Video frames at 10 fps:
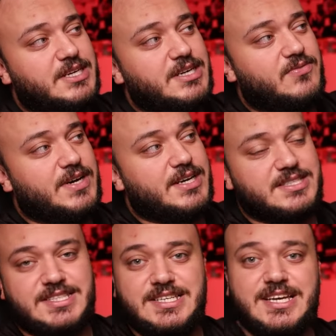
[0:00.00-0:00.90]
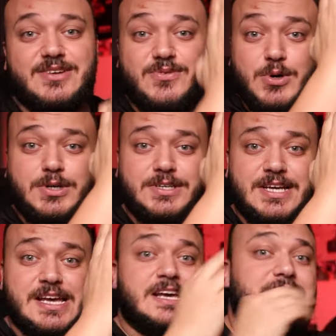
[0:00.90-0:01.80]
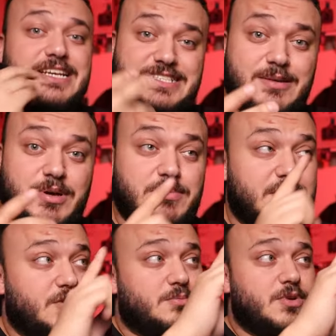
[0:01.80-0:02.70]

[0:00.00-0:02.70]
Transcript: نرفع الراسيه لفوق لسبب انه